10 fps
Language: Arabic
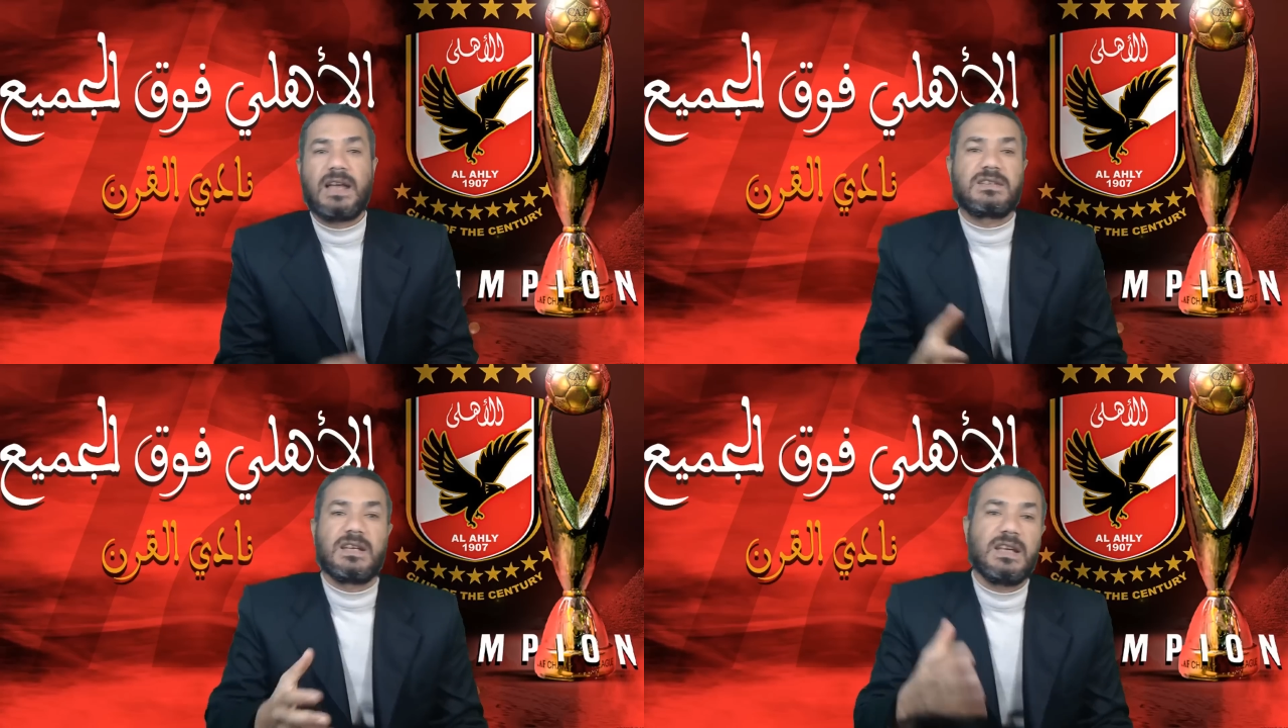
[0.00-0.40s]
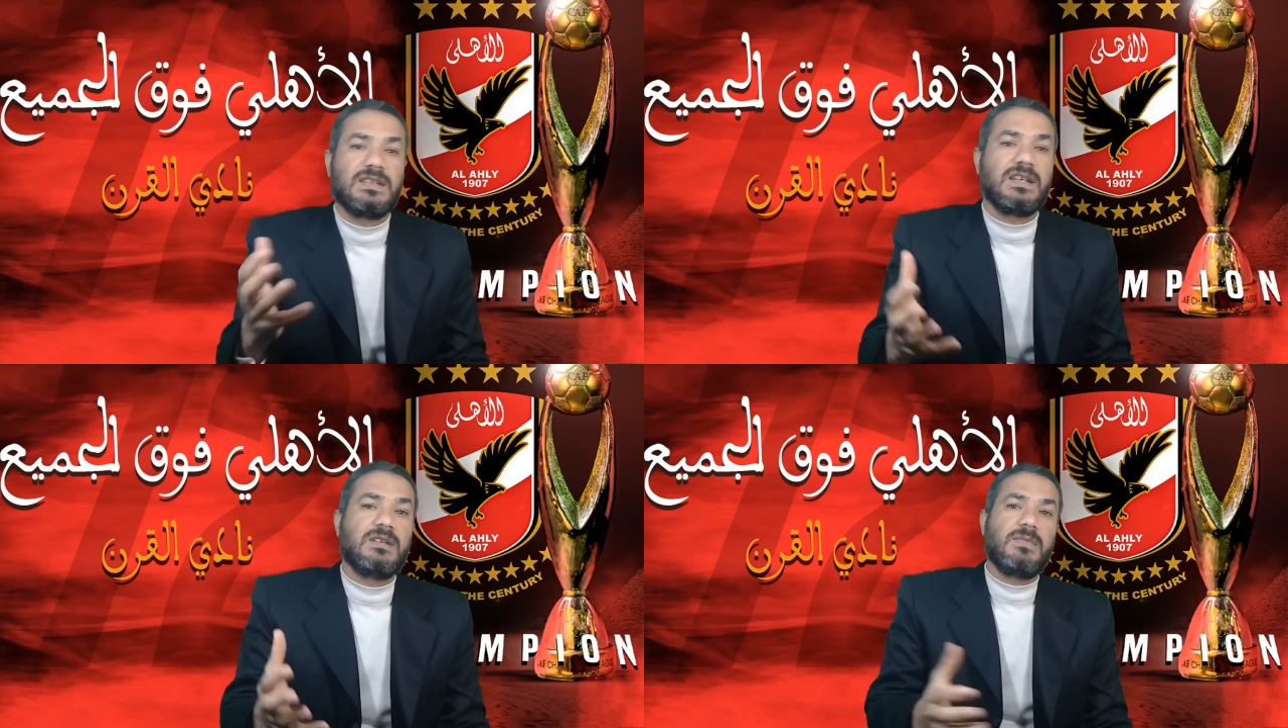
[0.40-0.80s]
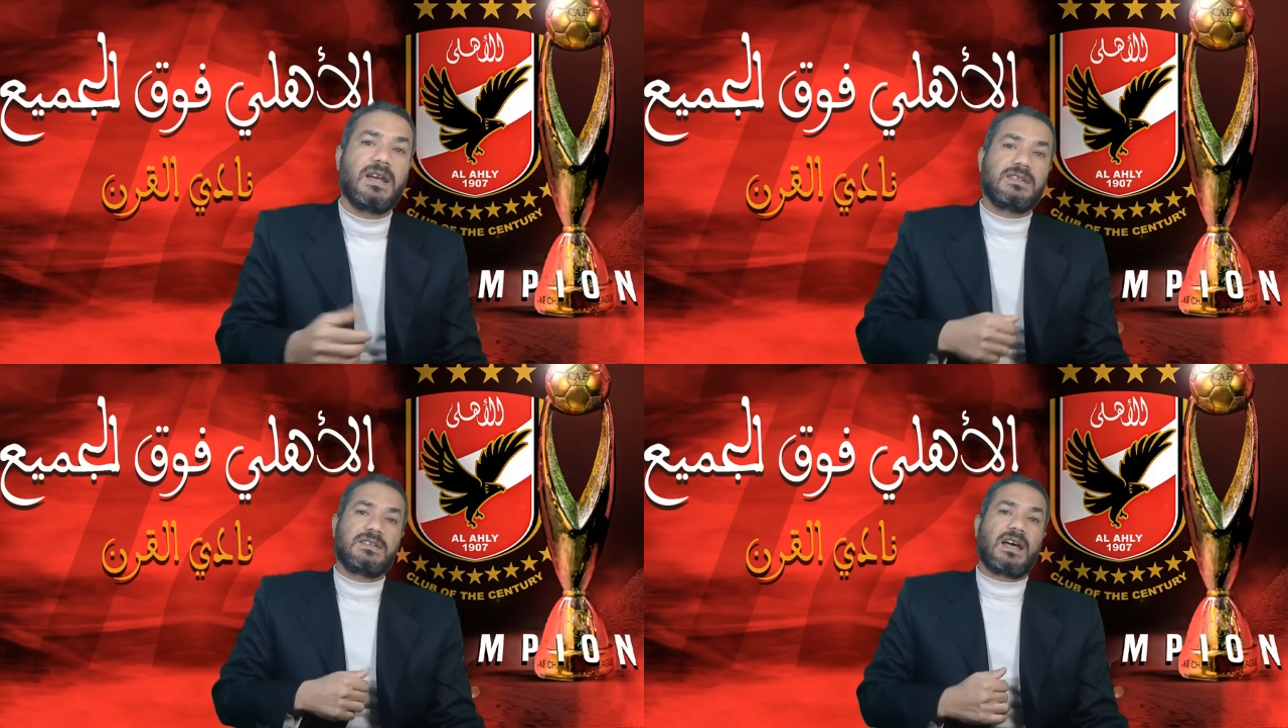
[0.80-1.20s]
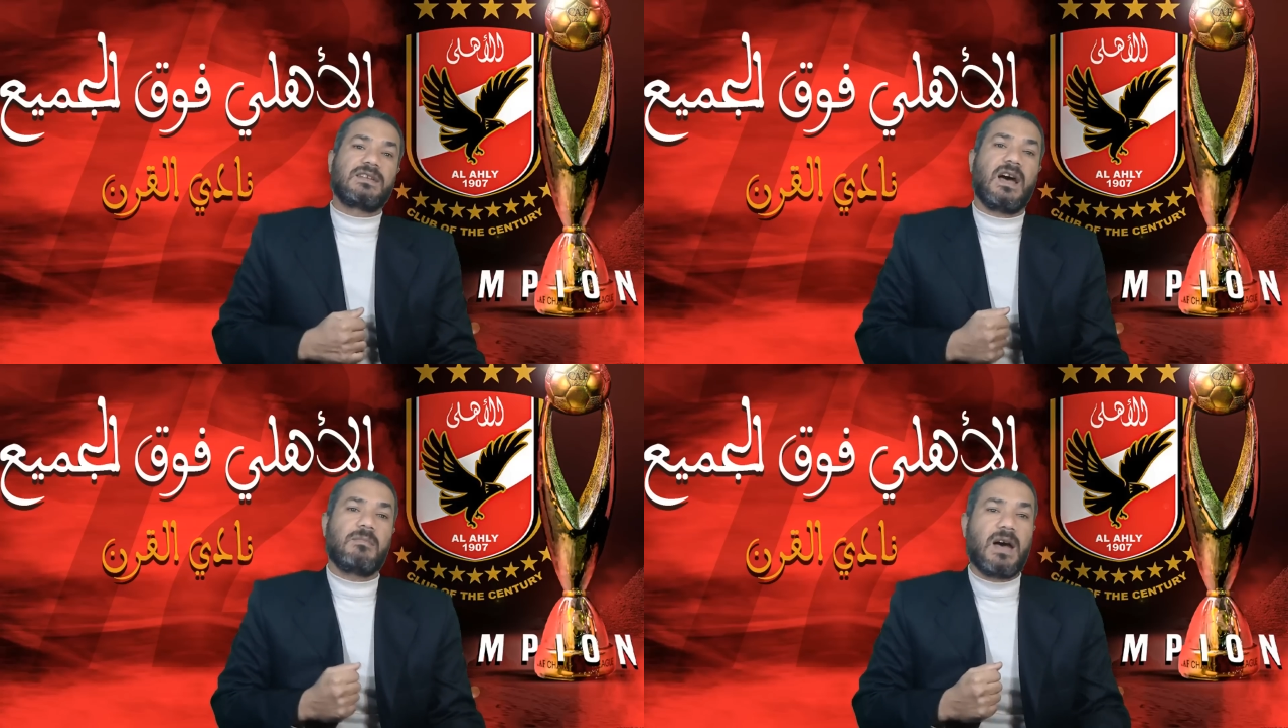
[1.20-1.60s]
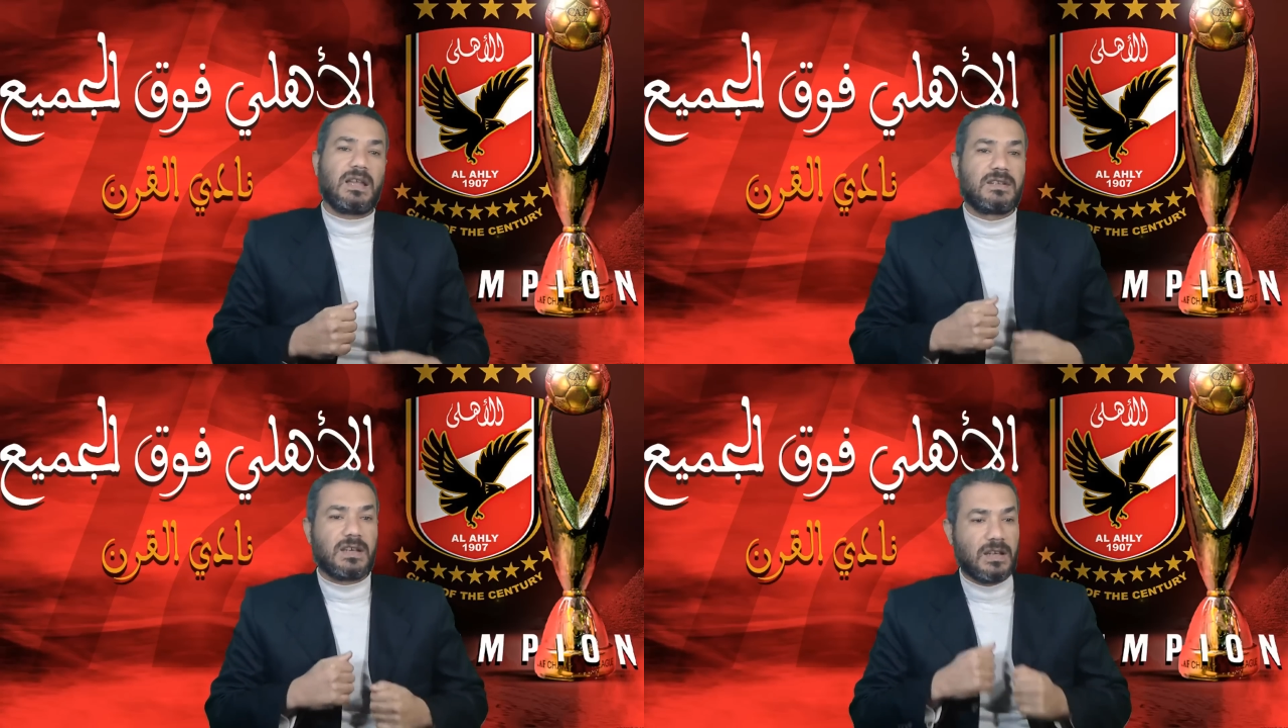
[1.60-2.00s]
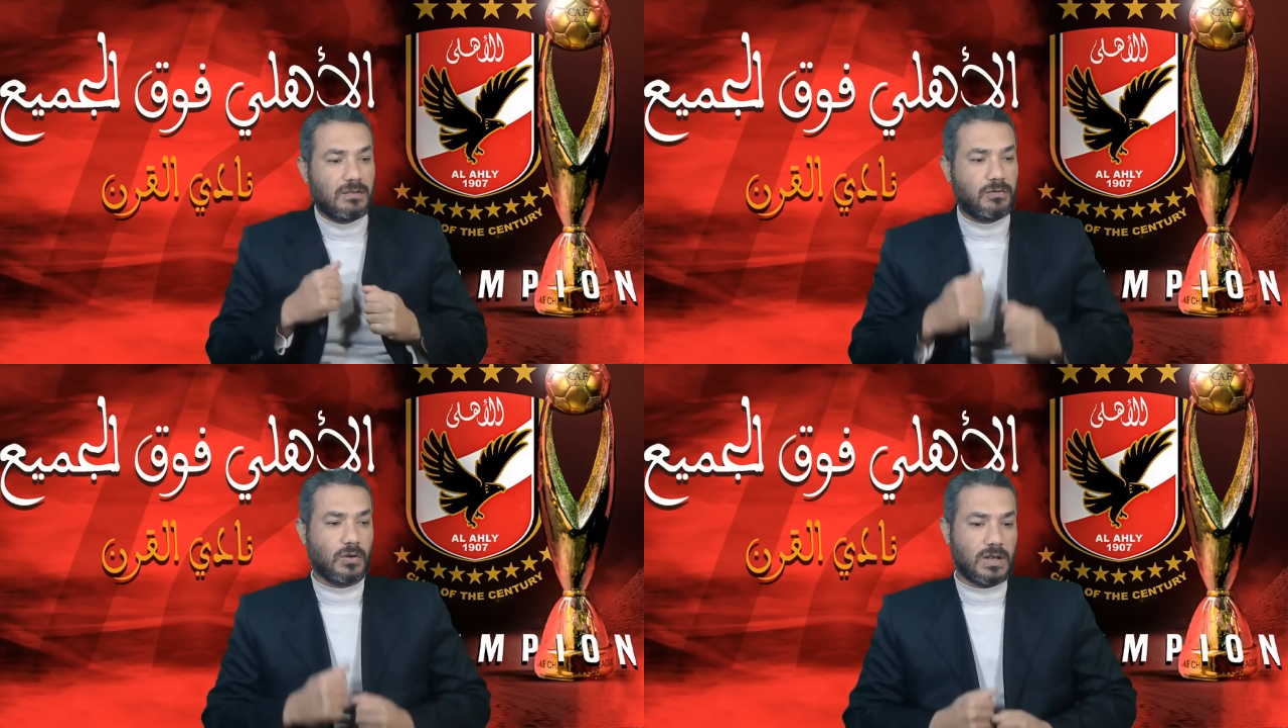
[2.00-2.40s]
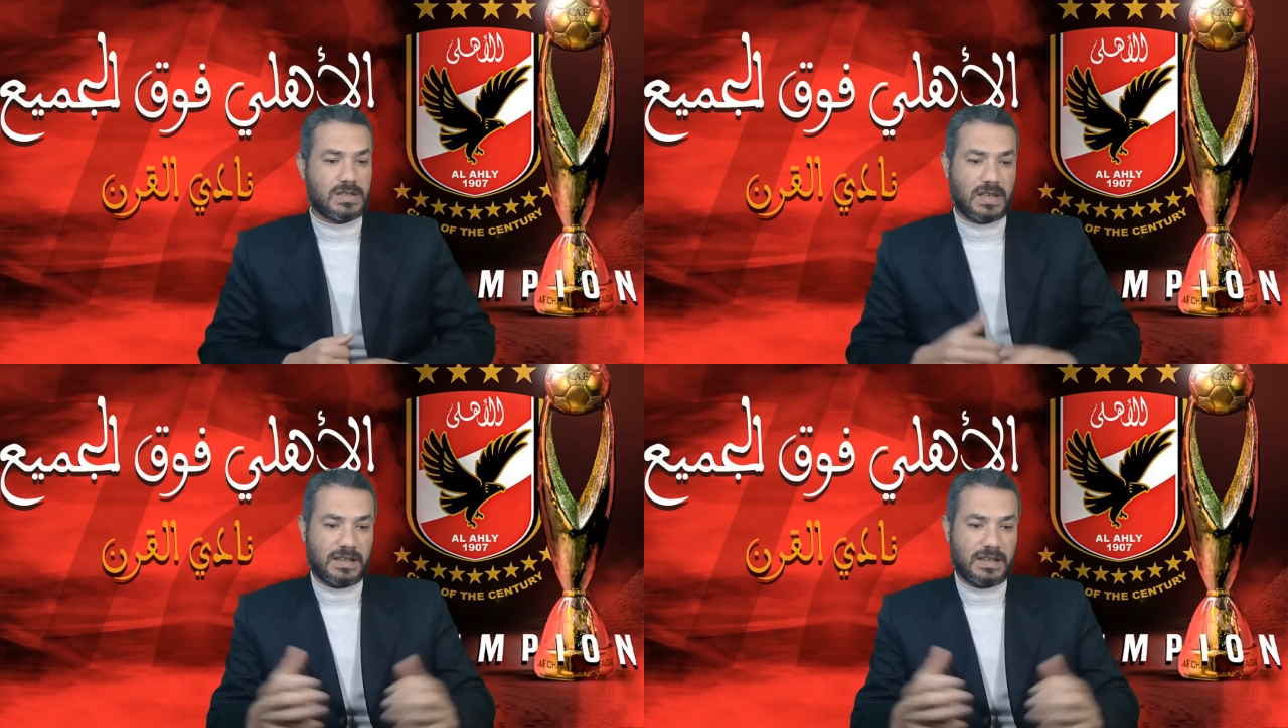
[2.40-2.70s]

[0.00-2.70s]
حتى نادي المجد اضاع بعض الفرص